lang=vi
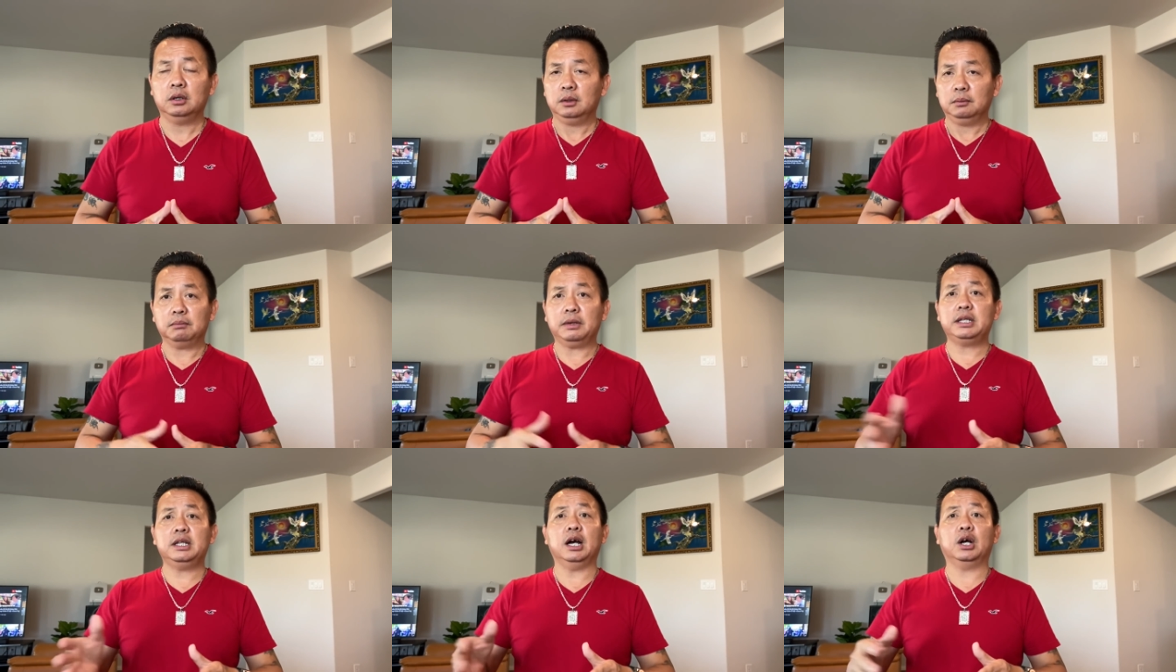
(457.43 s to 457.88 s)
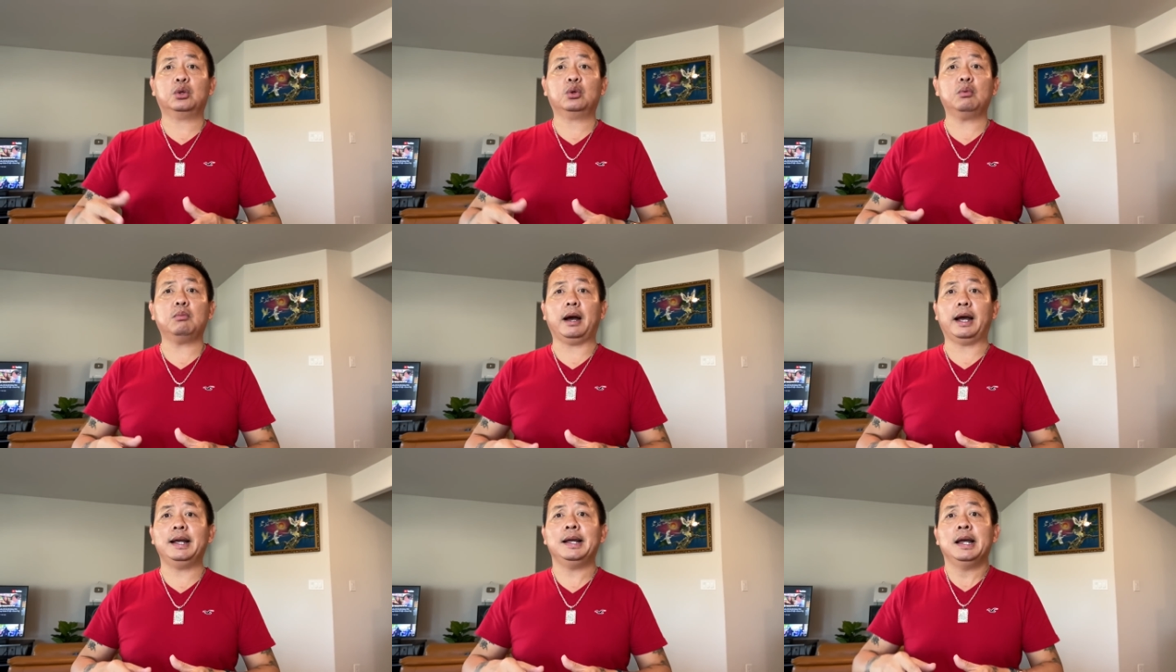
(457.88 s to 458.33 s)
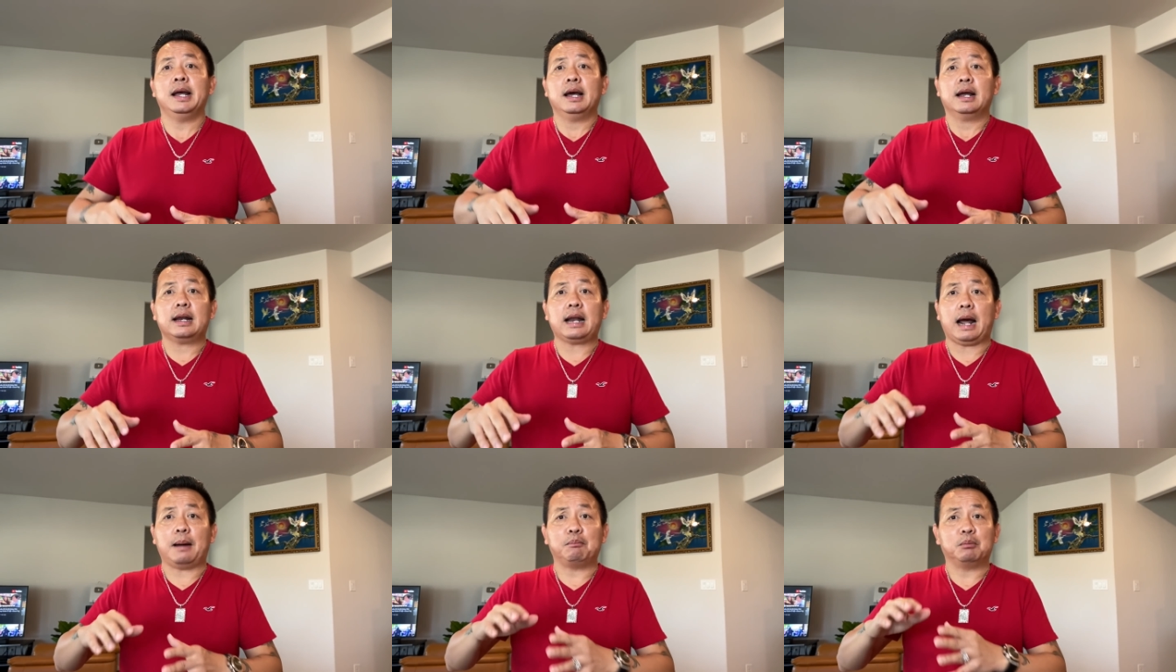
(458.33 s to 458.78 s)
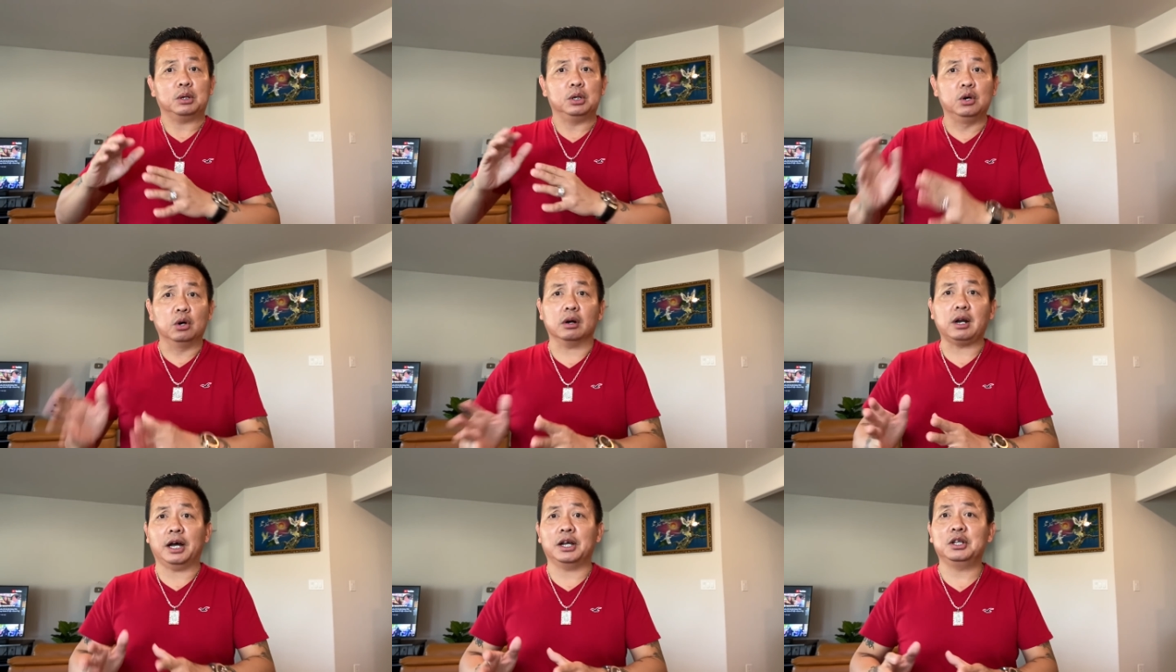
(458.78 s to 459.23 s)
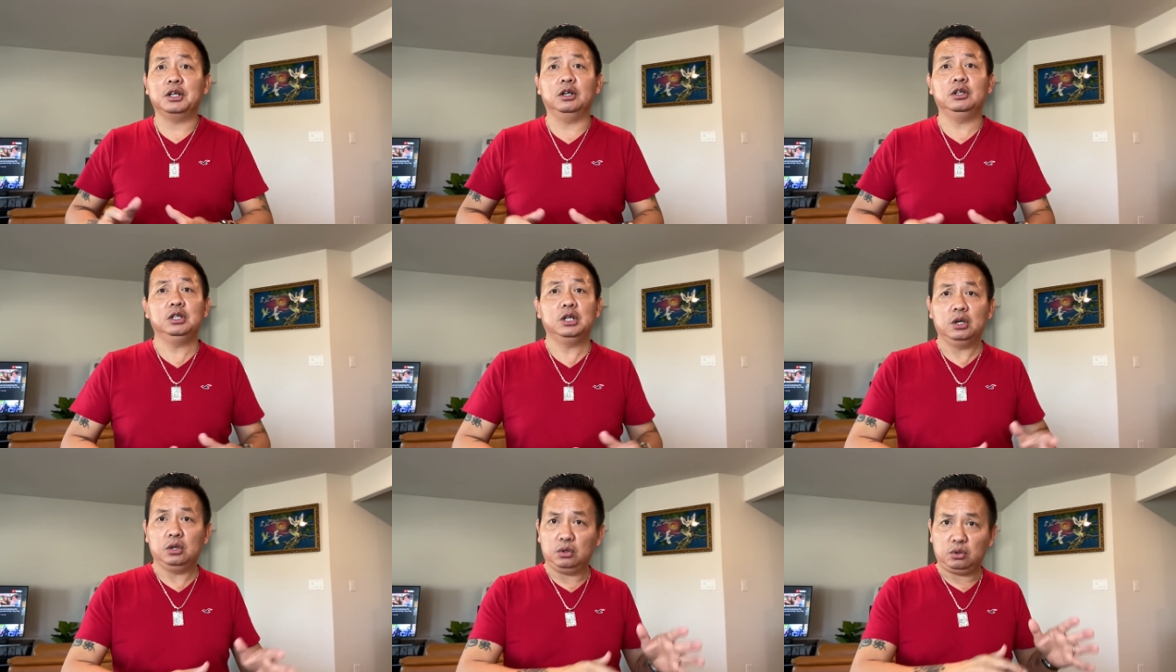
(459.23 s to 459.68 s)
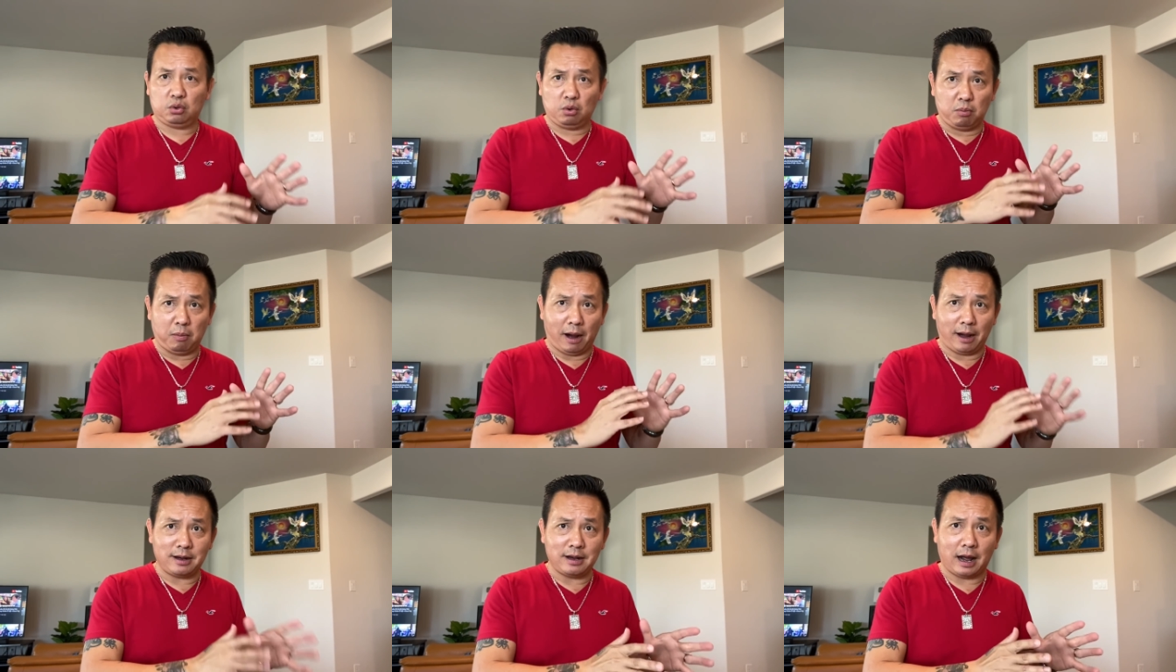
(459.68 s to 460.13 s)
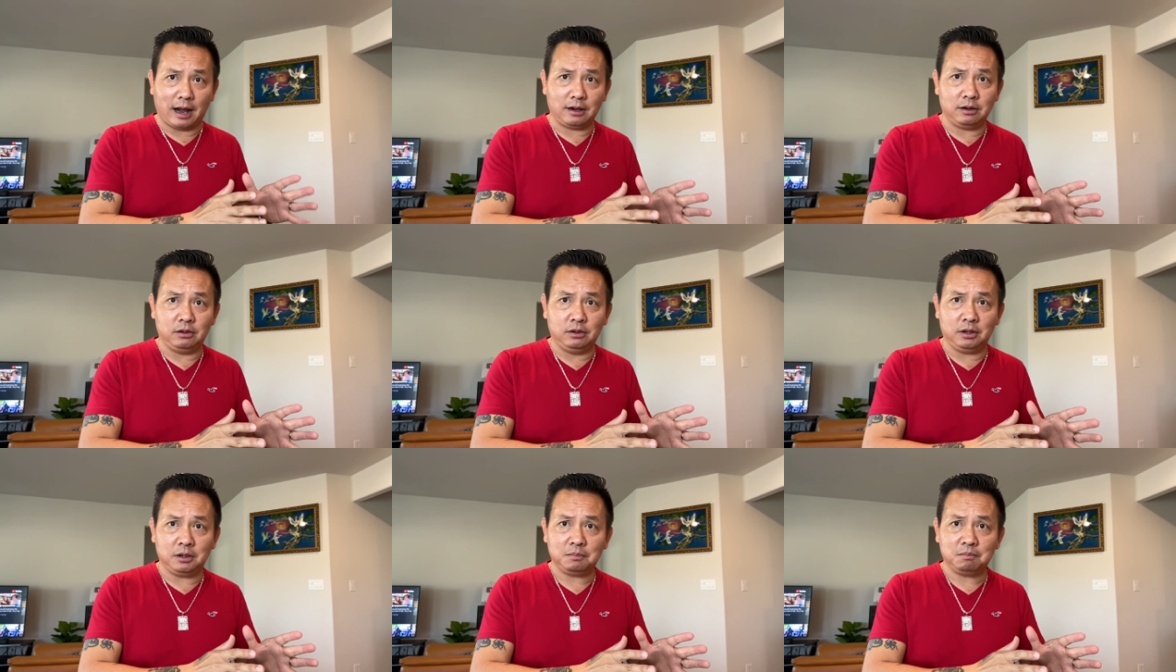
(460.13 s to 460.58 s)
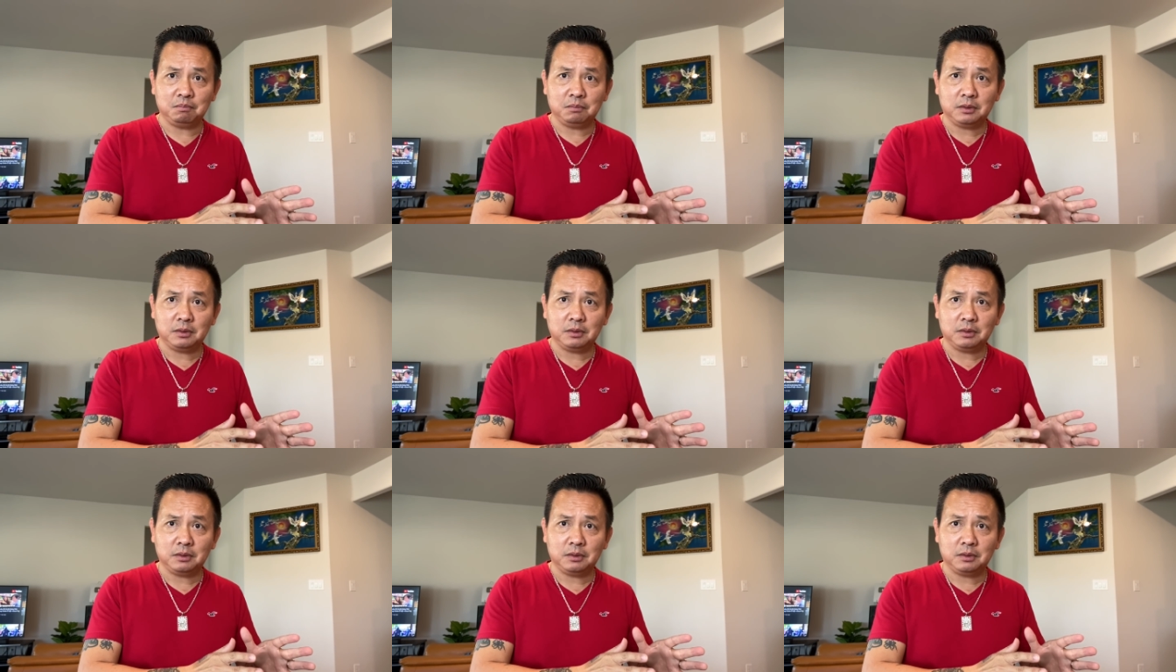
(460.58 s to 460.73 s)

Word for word: bây giờ chú bảy làm ngược lại những gì chú bảy đã hứa